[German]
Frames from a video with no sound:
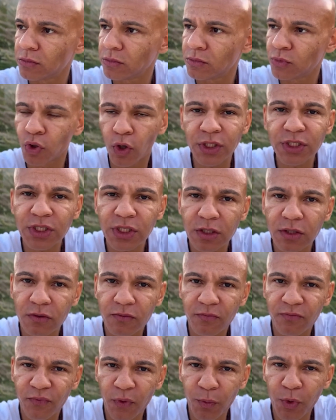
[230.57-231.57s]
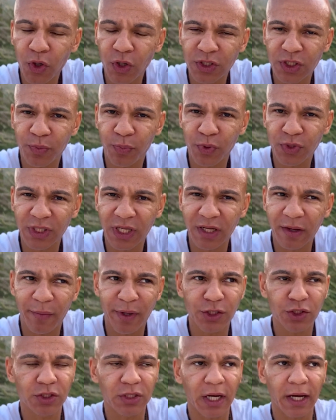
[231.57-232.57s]
90, 95 Prozent der
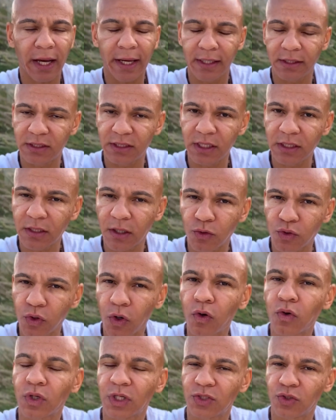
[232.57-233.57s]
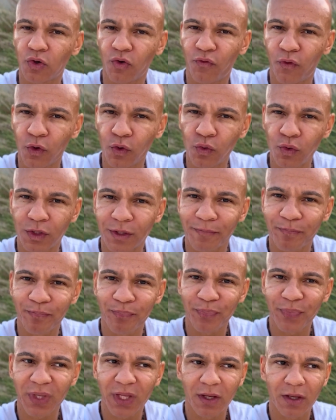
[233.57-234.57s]
Menschen sagen, ey, 10.000 Euro, das ist doch voll gut.
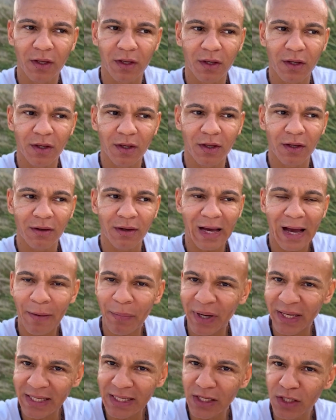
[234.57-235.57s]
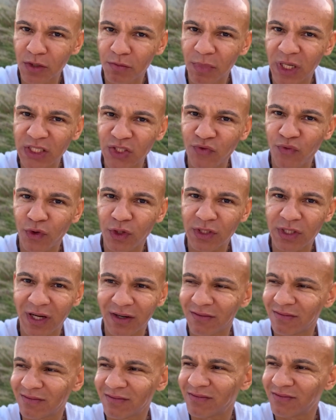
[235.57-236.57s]
Aber Elon Musk würde
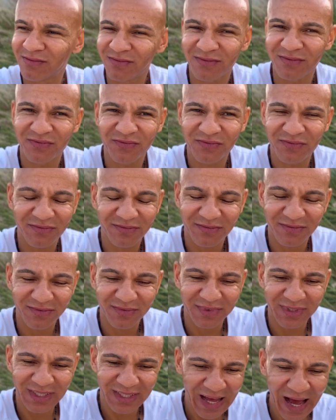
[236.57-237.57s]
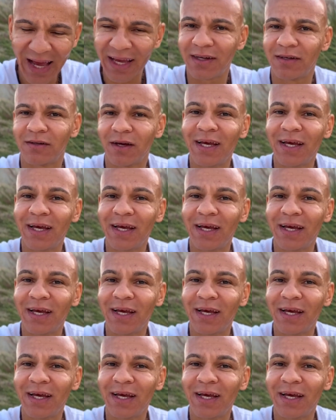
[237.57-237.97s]
sagen, nein,